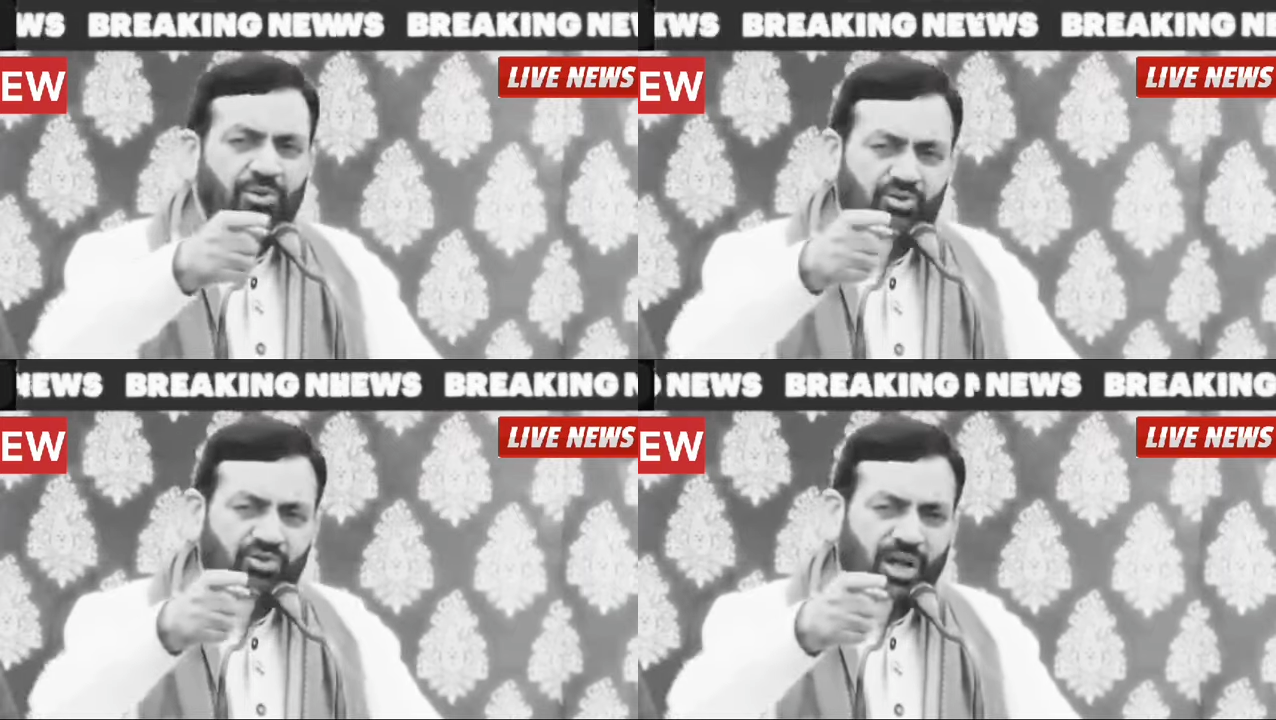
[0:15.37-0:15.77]

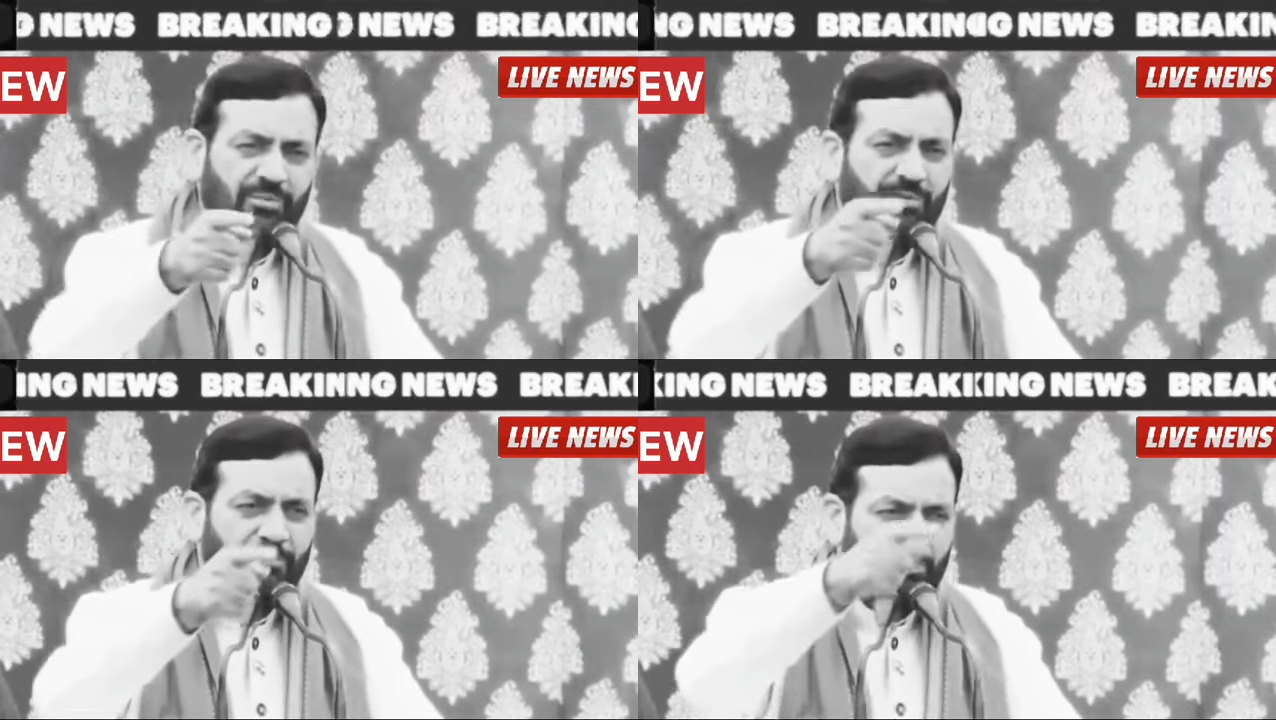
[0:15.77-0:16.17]
उसका
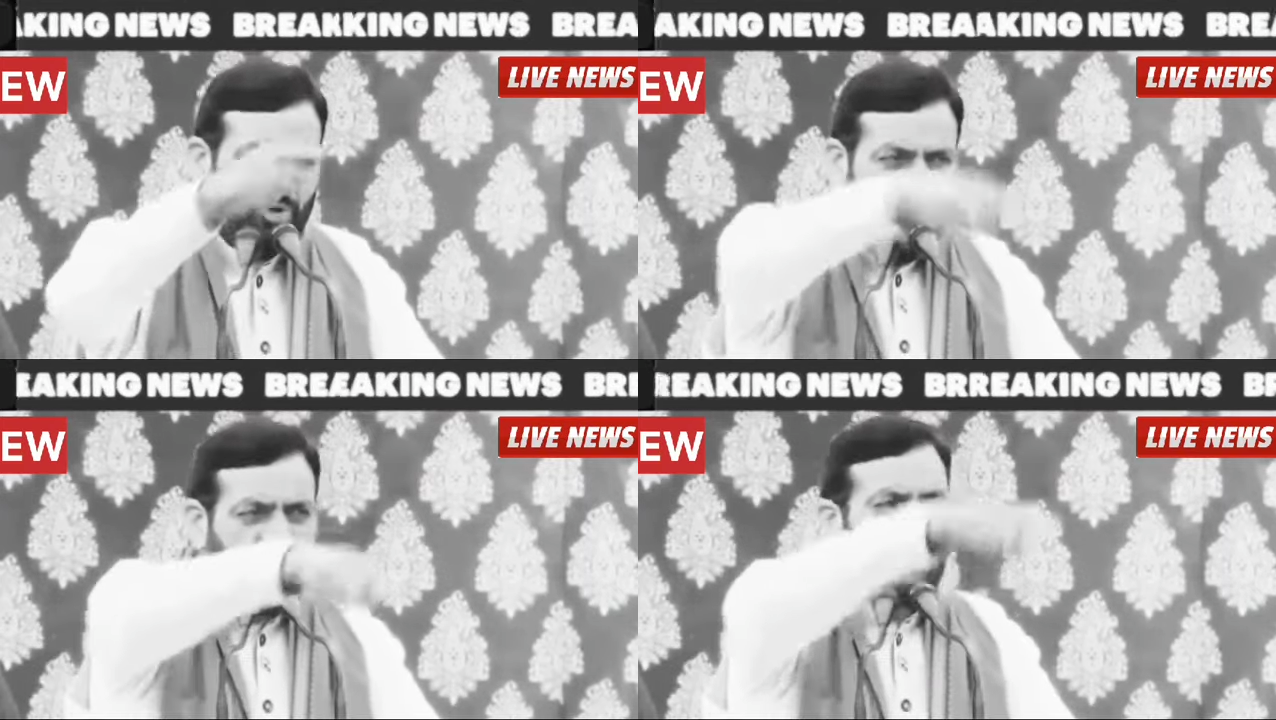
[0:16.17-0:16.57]
भी
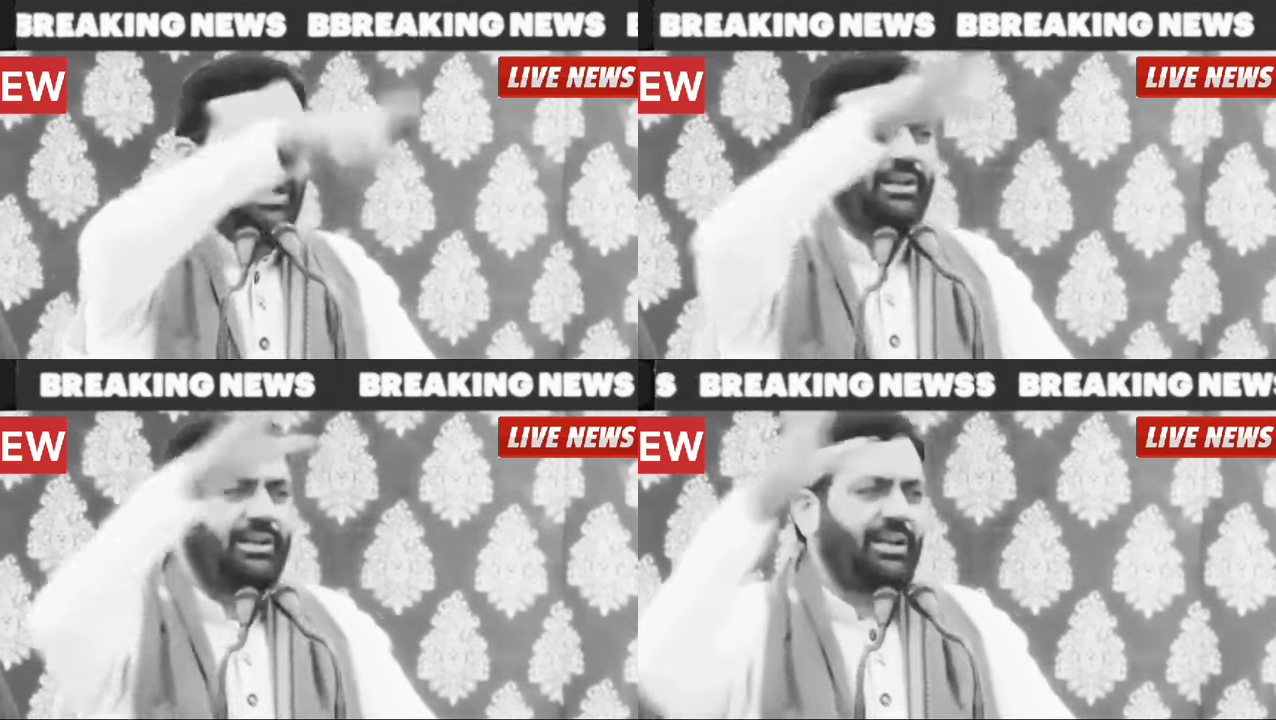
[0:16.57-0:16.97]
पूरा
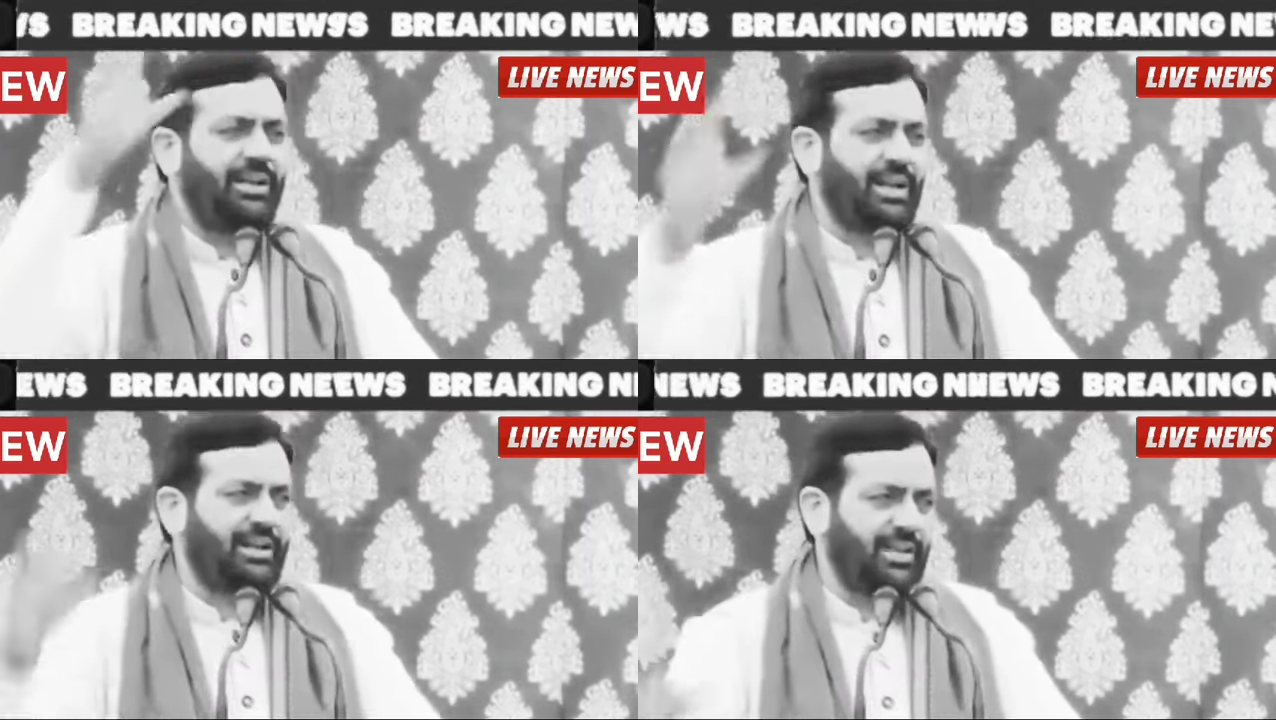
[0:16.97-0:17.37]

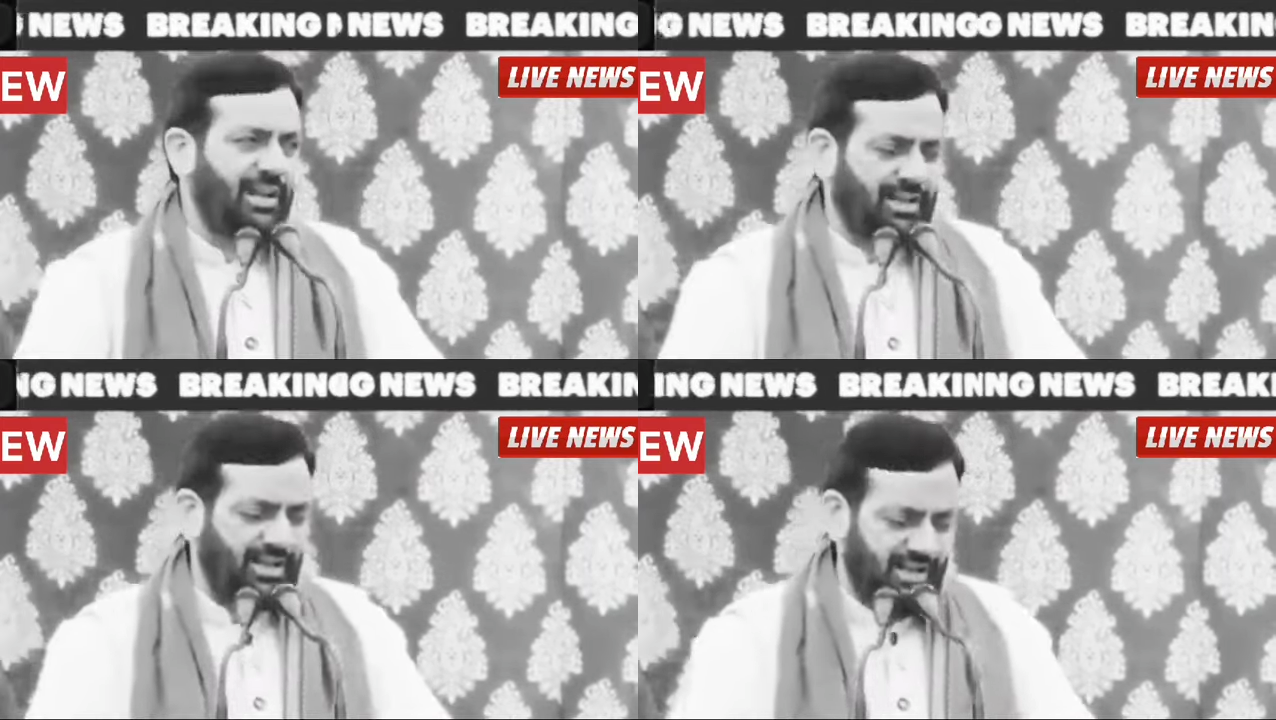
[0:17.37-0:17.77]
क्राइटेरिया
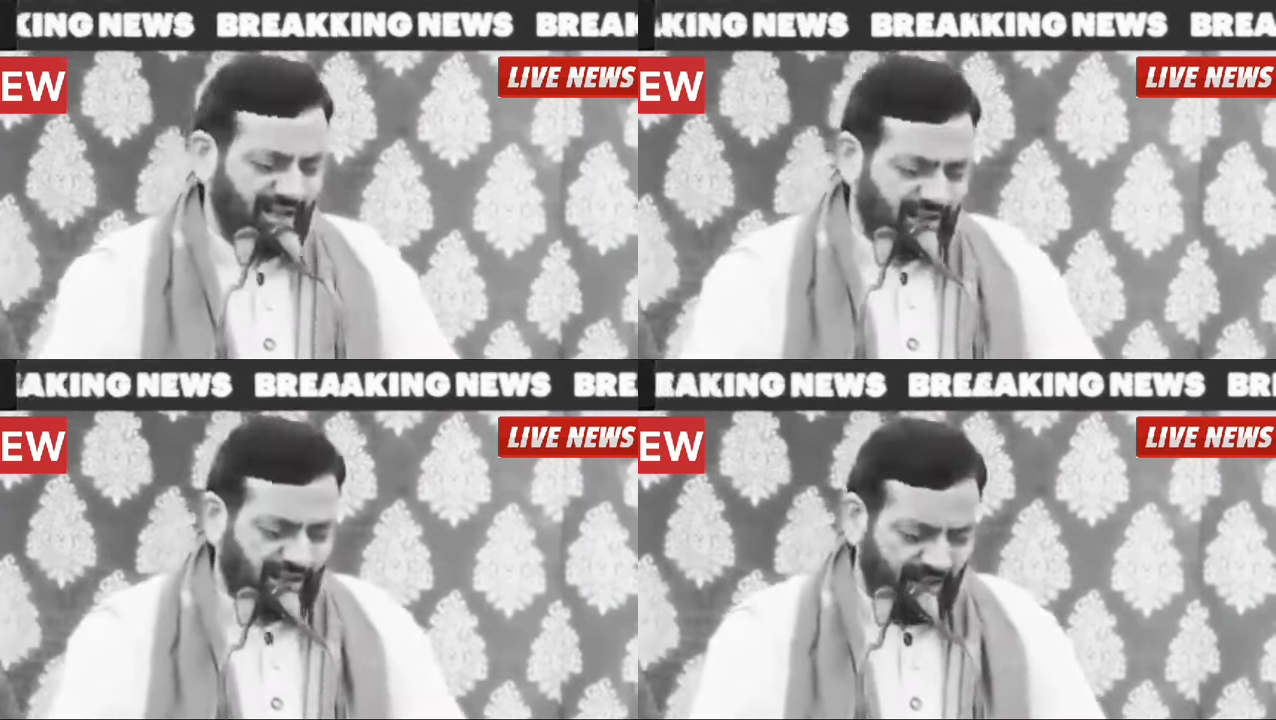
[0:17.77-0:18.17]
तय करने
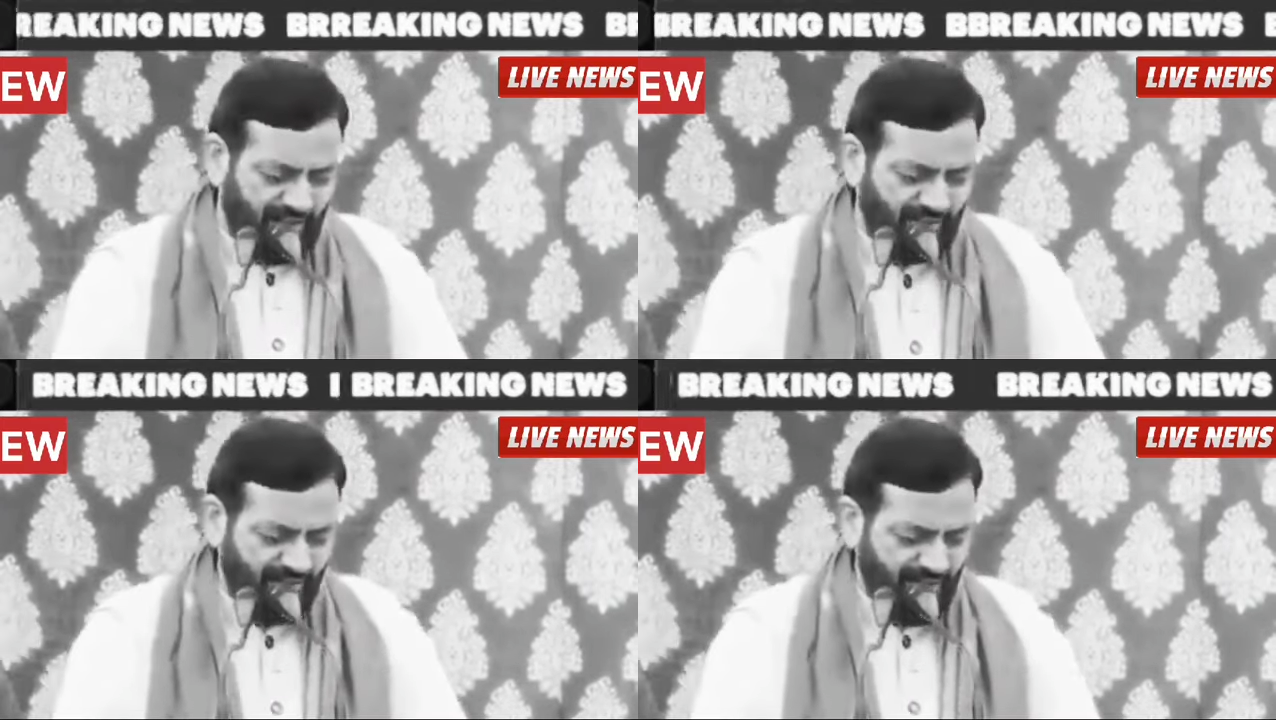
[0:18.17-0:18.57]
का
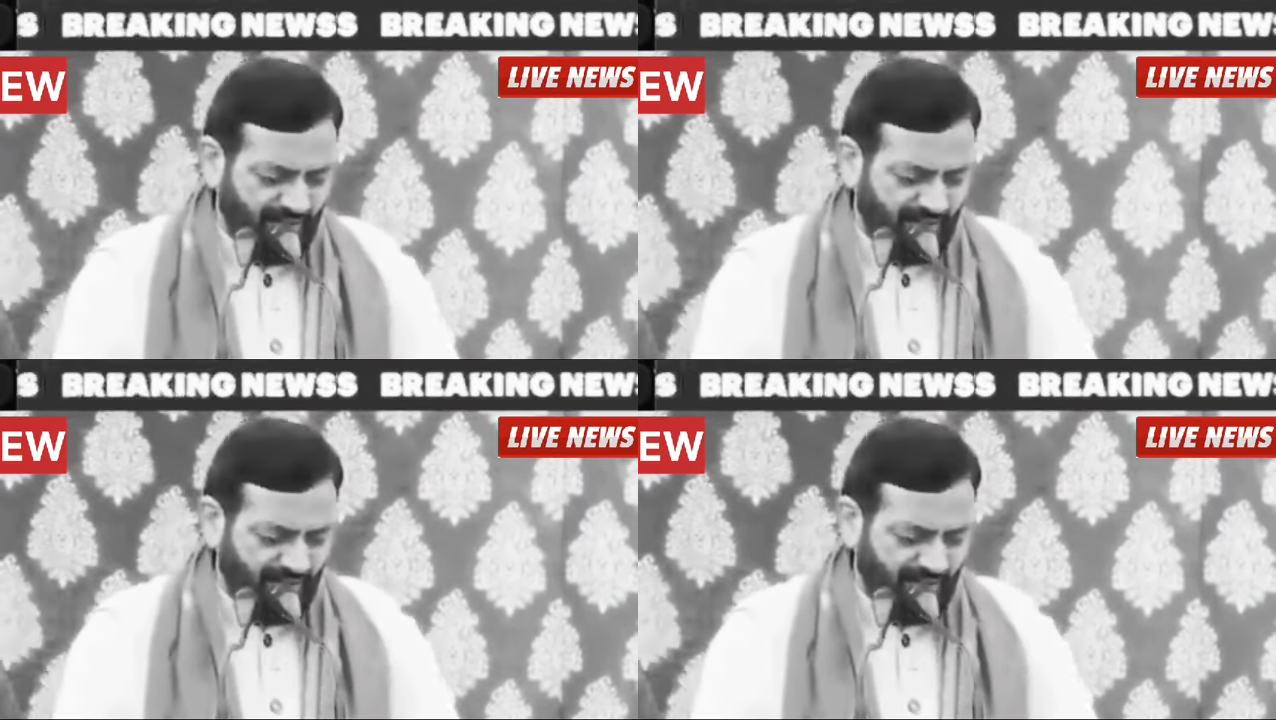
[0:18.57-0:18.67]
काम